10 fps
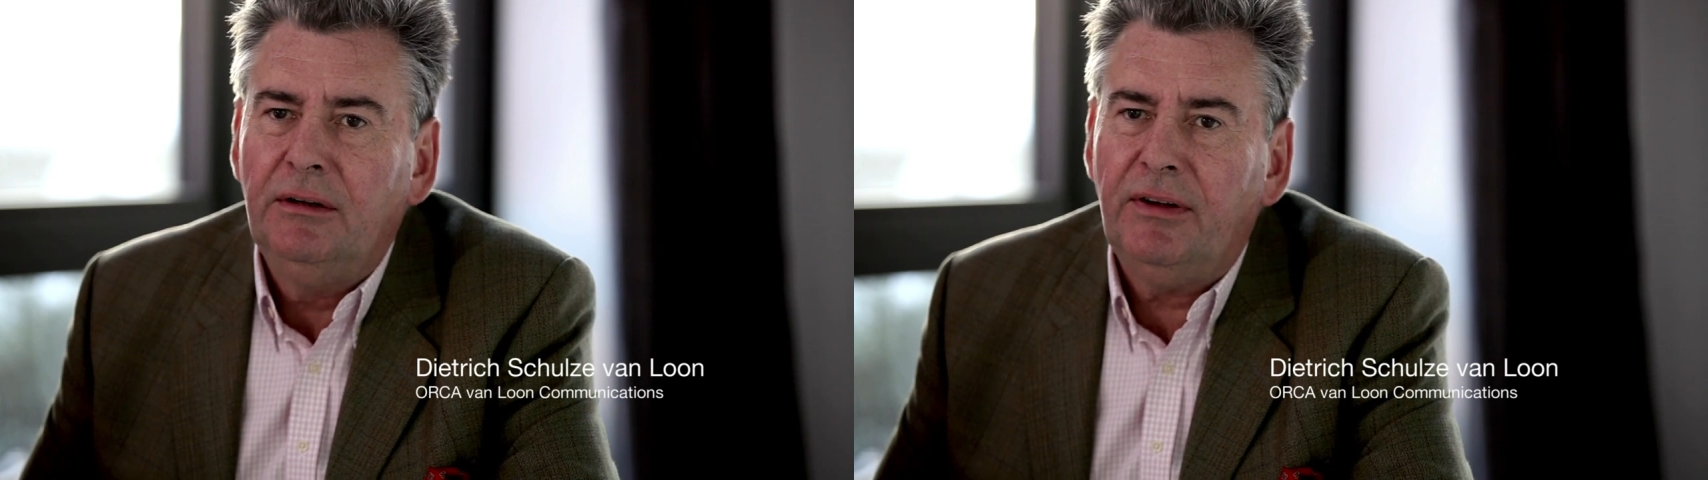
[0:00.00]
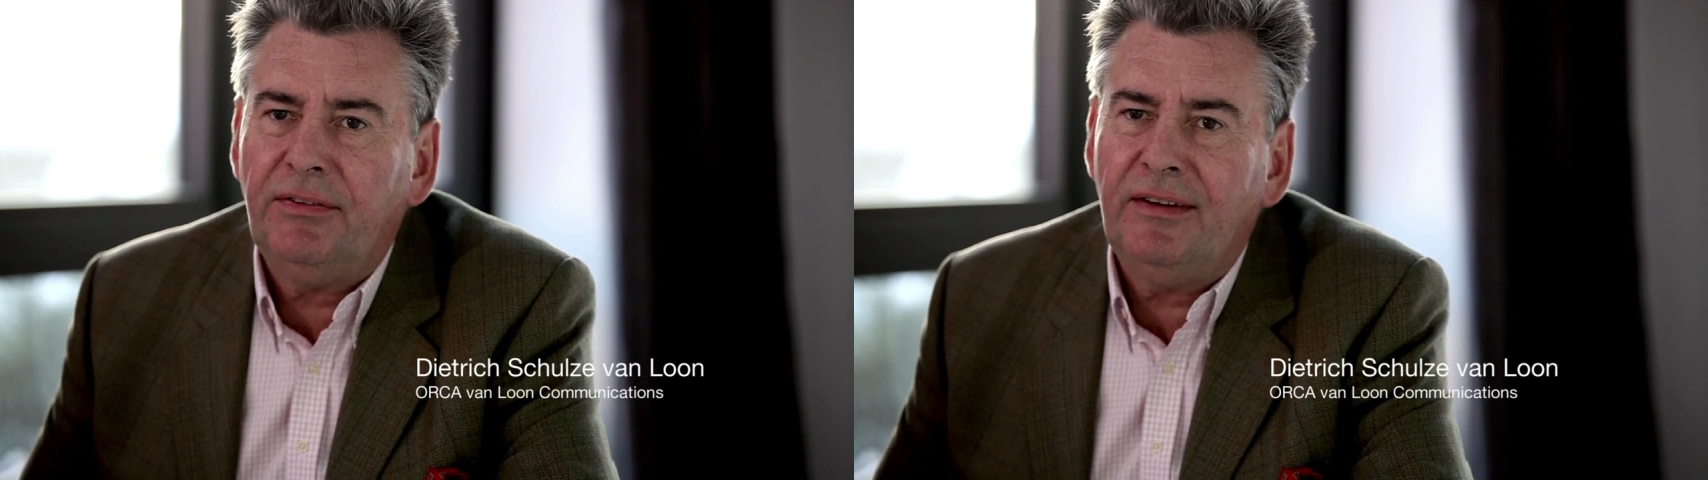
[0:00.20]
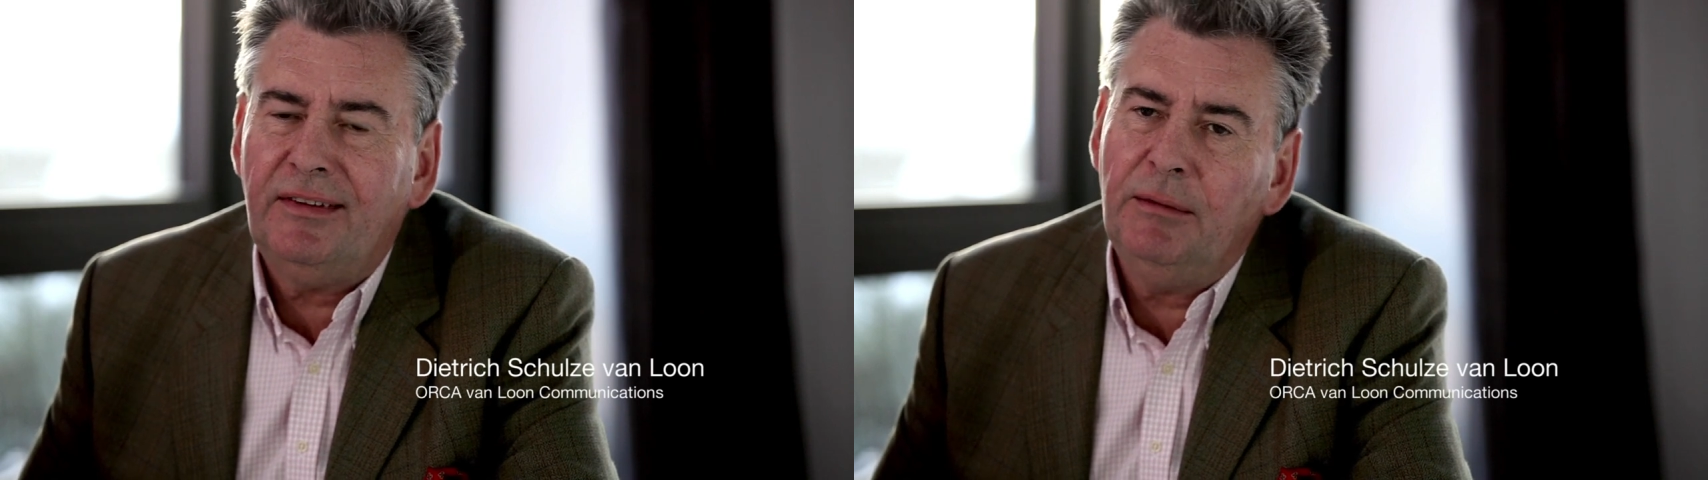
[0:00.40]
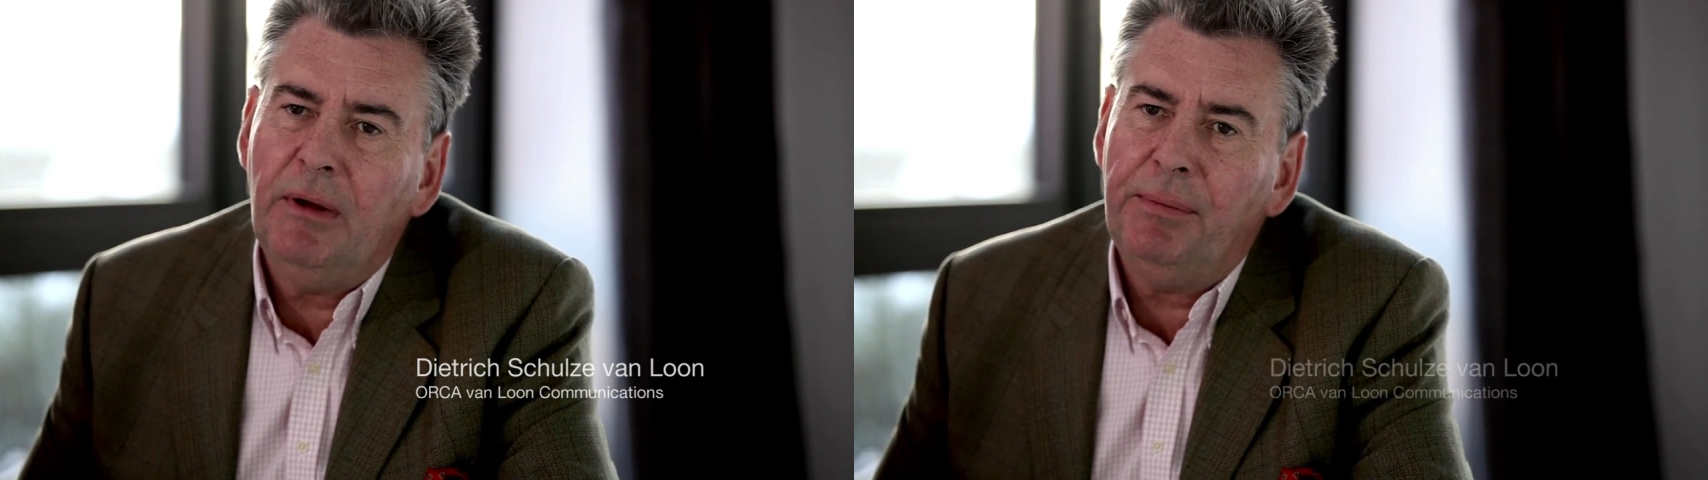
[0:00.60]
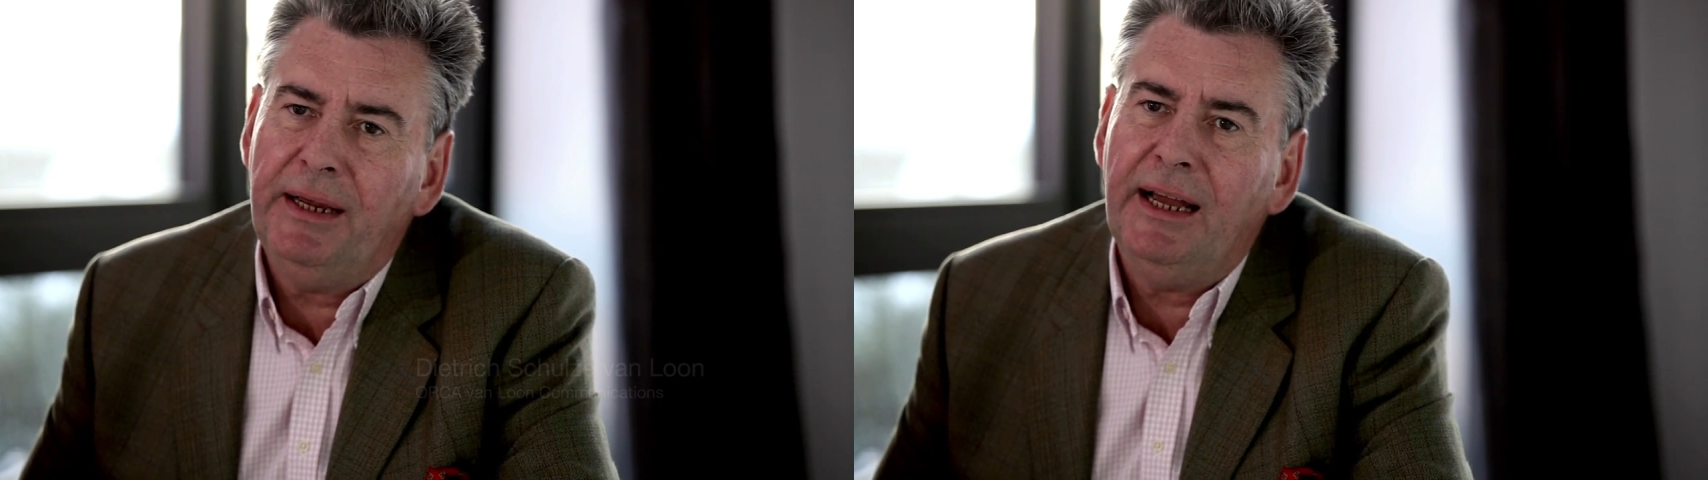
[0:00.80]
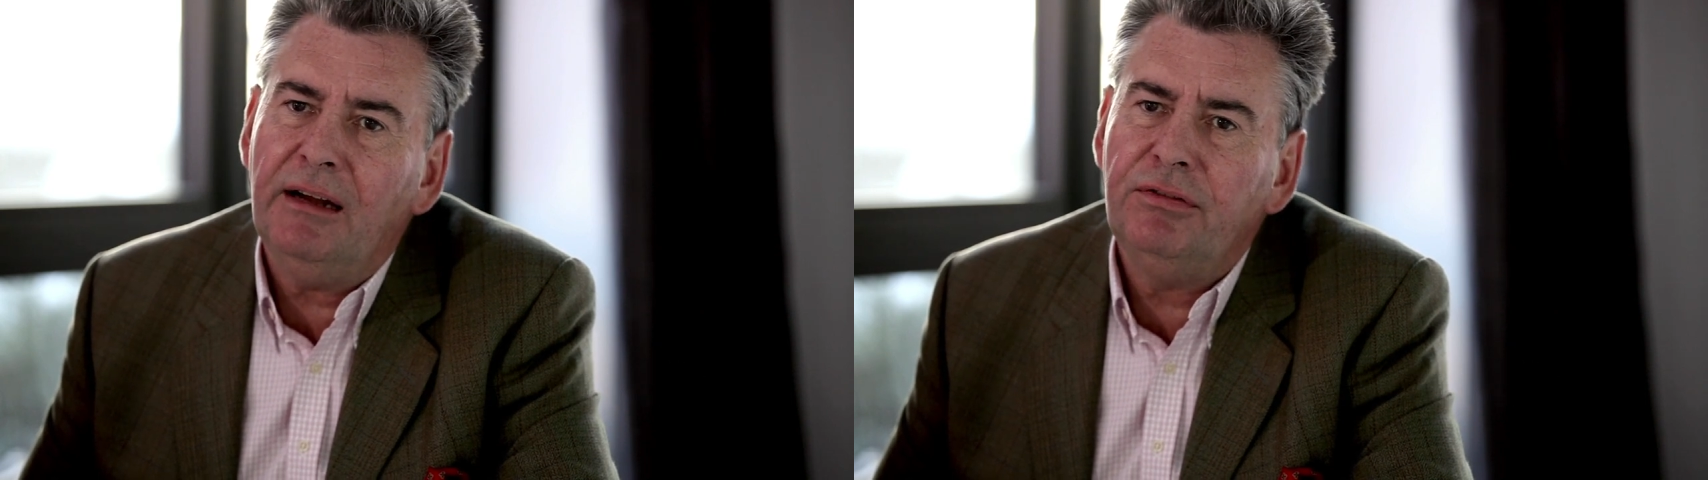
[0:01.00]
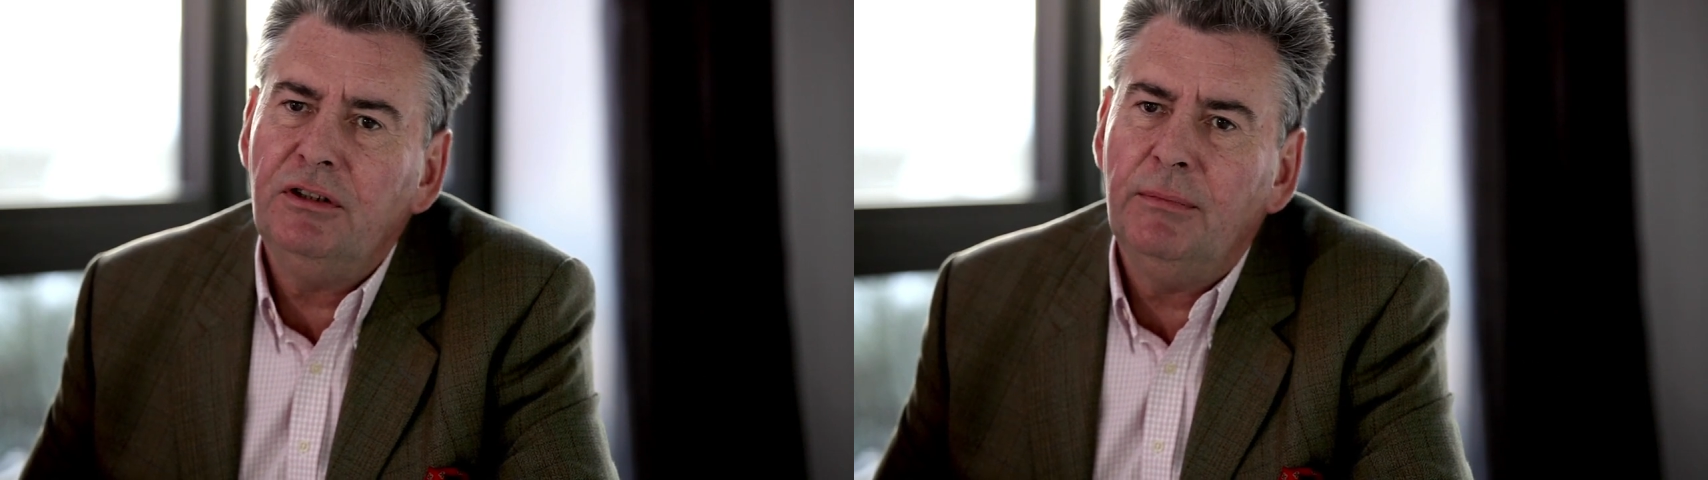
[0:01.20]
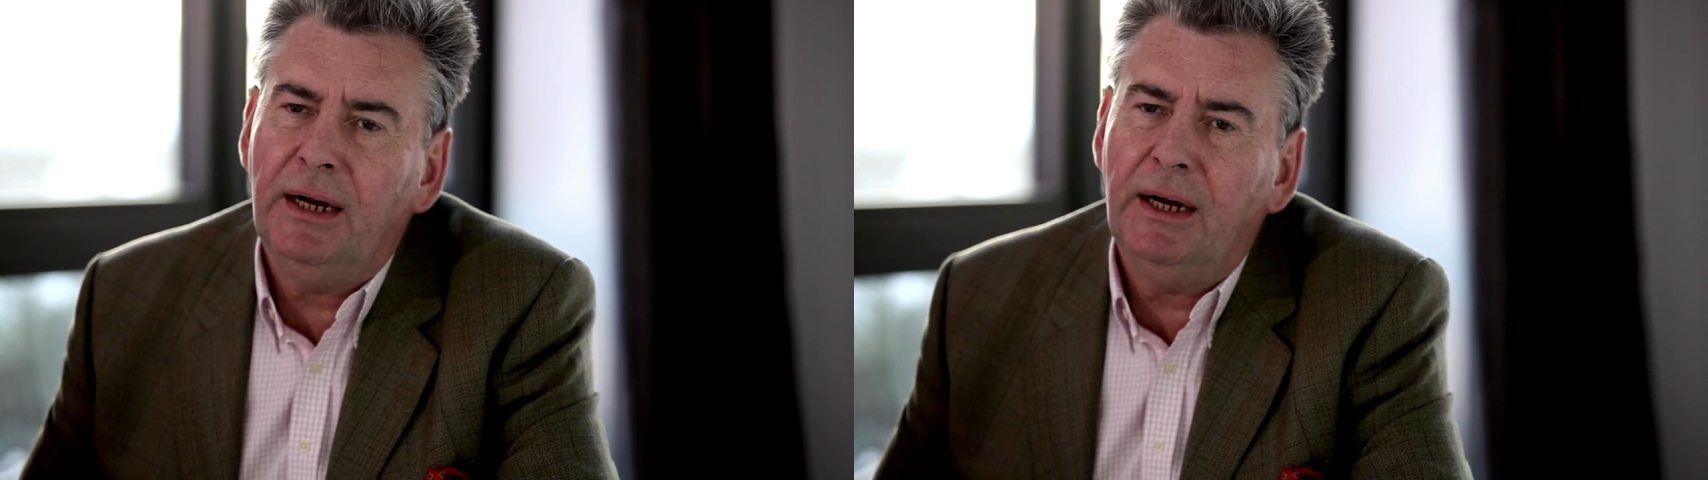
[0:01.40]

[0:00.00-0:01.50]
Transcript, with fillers: was das Thema PR-Film